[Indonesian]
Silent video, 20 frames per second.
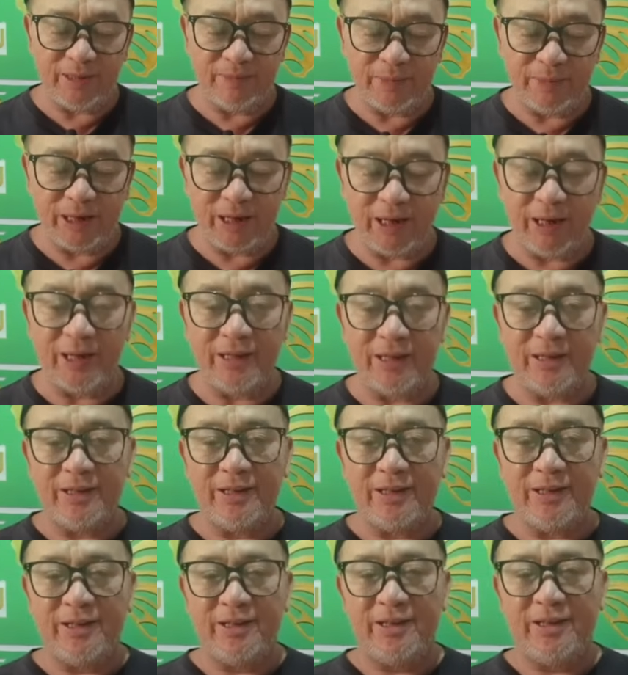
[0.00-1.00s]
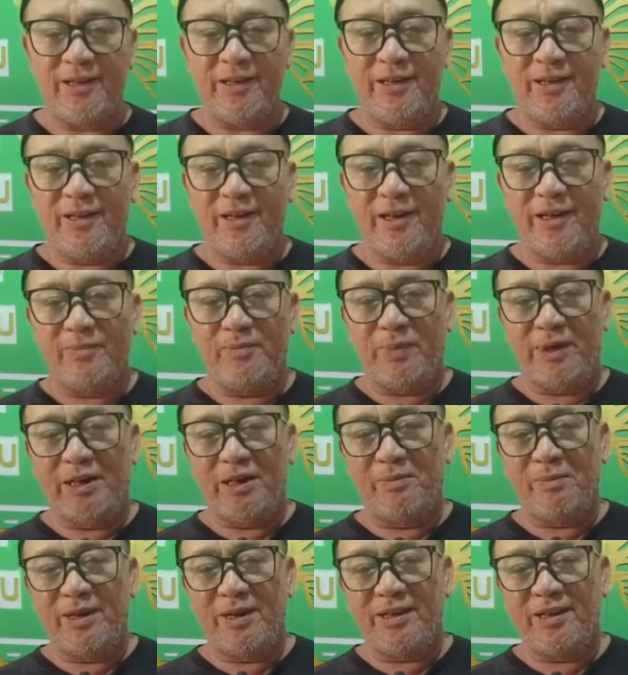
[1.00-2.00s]
Maka apa
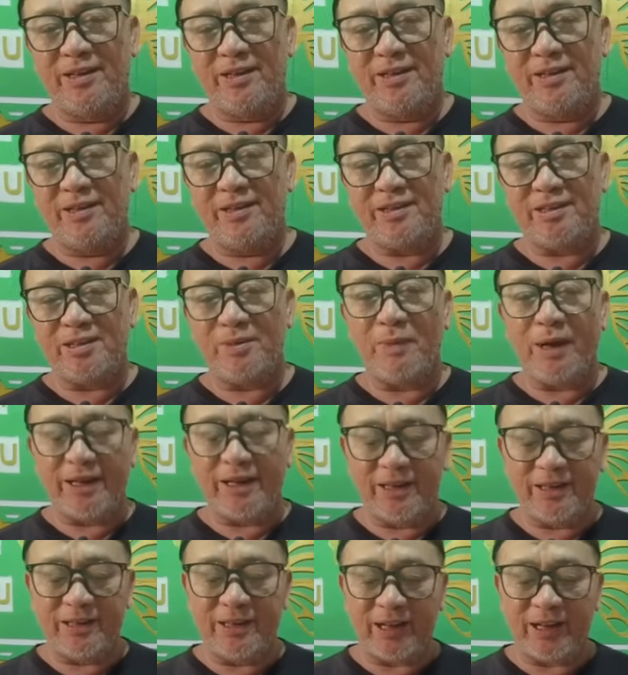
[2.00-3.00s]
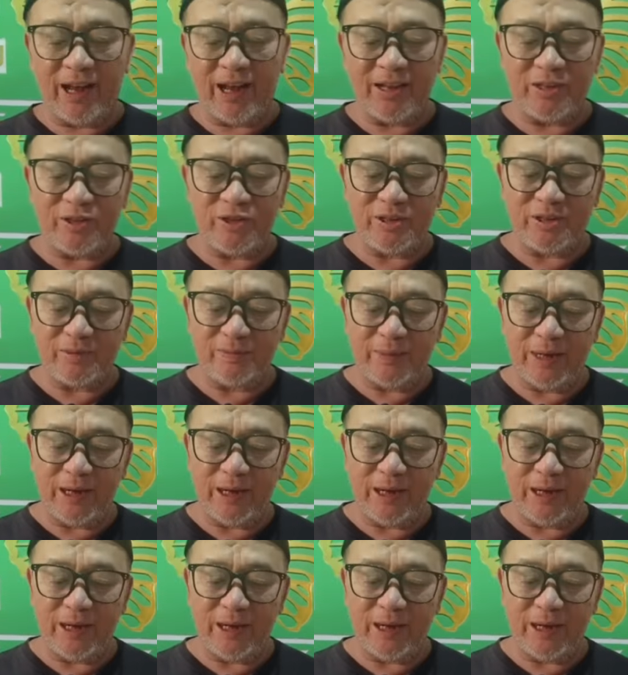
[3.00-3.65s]
namanya semakin keras